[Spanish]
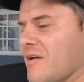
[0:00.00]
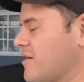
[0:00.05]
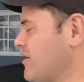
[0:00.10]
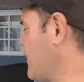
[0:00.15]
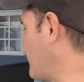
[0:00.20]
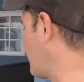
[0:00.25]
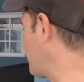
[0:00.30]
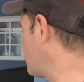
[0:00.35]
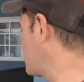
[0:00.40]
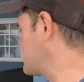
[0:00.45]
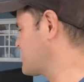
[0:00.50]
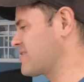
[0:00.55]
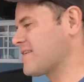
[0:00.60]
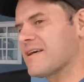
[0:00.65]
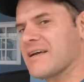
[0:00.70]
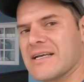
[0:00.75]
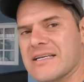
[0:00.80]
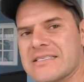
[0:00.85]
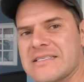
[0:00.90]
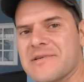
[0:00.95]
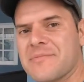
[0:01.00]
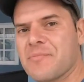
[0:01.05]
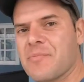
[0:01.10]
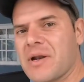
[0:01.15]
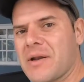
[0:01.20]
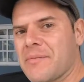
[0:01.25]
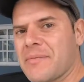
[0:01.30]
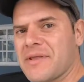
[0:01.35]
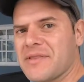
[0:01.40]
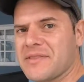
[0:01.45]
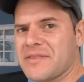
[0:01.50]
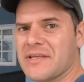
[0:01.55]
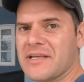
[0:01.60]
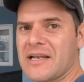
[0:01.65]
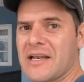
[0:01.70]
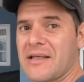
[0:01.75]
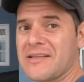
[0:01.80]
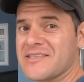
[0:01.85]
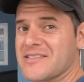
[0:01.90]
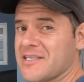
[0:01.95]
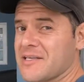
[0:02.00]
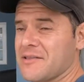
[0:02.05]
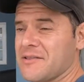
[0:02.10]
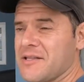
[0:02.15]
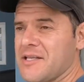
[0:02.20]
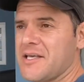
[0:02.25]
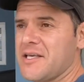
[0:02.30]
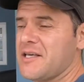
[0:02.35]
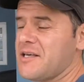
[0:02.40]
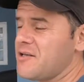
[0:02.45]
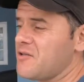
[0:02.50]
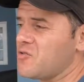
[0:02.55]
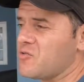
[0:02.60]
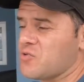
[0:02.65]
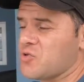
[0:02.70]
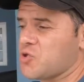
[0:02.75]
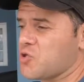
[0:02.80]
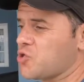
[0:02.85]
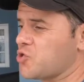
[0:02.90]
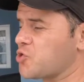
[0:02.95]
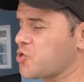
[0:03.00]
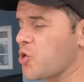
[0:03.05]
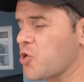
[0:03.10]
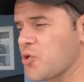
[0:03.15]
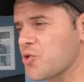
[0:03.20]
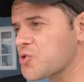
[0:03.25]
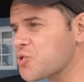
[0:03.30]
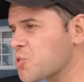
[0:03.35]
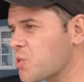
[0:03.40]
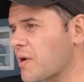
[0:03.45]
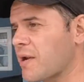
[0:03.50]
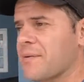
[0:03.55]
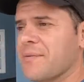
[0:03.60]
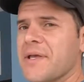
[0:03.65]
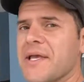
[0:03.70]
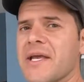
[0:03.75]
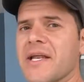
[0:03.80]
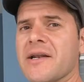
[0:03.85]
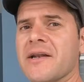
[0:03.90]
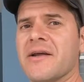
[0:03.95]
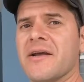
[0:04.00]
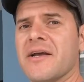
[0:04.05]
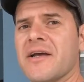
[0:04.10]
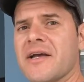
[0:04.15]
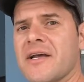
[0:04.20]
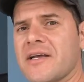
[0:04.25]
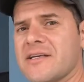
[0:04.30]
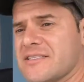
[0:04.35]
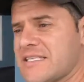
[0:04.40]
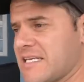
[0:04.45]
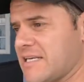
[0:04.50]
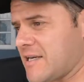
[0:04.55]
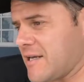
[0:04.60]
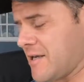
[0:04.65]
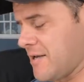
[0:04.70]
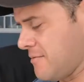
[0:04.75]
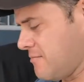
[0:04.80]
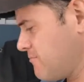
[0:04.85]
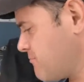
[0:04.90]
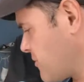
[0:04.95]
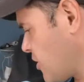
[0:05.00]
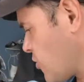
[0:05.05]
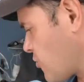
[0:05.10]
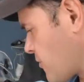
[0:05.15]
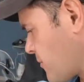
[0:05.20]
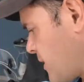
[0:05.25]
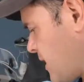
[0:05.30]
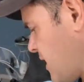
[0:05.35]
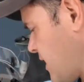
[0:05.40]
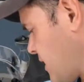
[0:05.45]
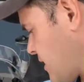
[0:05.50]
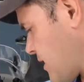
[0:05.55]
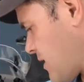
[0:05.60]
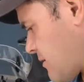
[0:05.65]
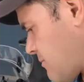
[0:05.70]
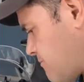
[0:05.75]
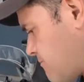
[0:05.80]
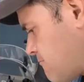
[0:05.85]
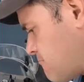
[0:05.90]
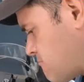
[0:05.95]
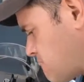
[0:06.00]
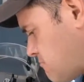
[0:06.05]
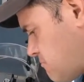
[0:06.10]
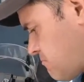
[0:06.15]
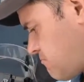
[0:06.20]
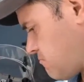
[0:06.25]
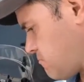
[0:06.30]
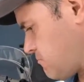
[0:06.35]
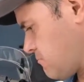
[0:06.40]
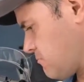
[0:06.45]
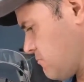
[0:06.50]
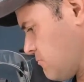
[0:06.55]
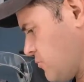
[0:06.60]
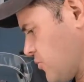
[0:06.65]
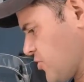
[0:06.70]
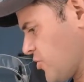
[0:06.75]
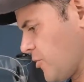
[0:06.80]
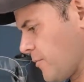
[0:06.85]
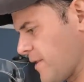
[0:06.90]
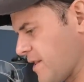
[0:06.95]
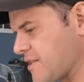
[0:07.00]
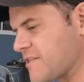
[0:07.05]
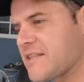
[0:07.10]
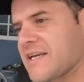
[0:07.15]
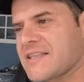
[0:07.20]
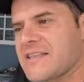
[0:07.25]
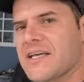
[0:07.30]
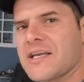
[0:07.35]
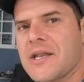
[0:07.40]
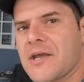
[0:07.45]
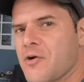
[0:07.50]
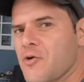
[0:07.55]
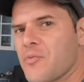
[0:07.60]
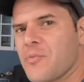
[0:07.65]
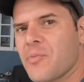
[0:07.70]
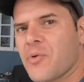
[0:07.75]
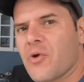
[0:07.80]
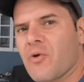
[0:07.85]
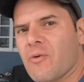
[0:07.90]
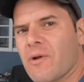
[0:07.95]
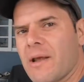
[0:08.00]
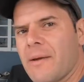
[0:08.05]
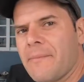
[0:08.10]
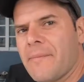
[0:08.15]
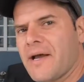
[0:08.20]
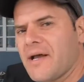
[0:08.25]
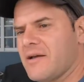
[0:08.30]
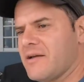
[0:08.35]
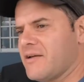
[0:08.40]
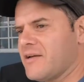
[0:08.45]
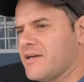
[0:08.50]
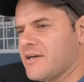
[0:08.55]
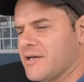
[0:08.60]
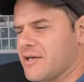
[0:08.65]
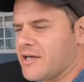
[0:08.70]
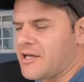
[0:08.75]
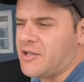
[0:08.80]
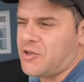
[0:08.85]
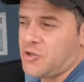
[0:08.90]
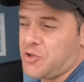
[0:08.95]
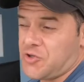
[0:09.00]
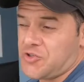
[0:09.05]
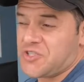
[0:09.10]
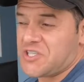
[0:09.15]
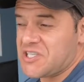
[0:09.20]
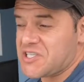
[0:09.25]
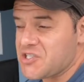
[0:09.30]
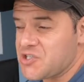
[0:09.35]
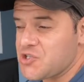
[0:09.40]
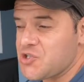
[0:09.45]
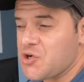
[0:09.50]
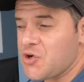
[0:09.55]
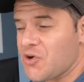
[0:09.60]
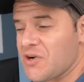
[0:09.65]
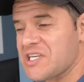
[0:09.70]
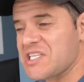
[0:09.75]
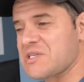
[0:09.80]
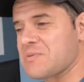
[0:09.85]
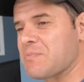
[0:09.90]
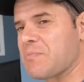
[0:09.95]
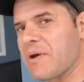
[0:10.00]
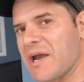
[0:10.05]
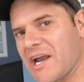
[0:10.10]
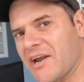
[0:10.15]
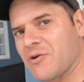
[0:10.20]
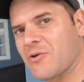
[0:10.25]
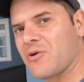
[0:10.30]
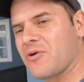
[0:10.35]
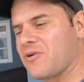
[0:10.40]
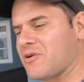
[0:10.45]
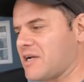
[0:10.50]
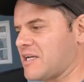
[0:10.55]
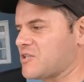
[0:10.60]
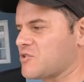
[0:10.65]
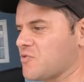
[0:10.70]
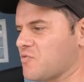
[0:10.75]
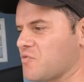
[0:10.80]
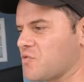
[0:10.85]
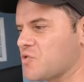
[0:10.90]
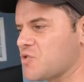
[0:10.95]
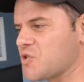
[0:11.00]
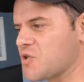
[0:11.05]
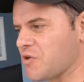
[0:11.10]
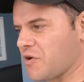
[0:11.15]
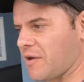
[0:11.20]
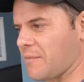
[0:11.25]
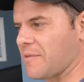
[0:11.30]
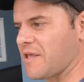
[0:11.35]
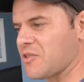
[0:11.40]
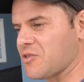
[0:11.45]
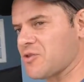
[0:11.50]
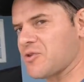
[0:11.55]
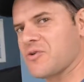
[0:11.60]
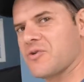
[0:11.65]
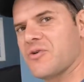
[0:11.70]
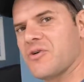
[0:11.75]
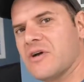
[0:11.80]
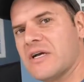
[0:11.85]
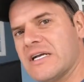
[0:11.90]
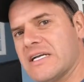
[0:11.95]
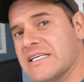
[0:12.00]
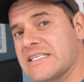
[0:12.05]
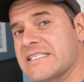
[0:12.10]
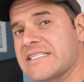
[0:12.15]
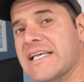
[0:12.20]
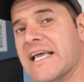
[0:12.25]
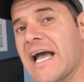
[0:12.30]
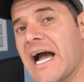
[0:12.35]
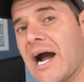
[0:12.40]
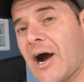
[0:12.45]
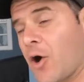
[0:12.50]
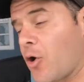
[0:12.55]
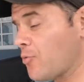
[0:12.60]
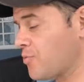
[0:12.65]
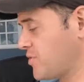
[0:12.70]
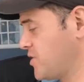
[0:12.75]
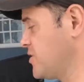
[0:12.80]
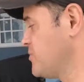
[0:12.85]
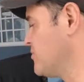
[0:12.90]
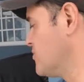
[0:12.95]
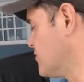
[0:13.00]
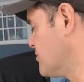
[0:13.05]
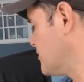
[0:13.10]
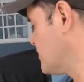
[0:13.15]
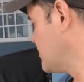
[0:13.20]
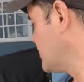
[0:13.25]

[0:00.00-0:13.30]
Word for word: Ahorita simplemente la encendí, todo suena bien, la hormiga pues no me detecta ningún problema. Entonces yo espero que su funcionamiento sea óptimo.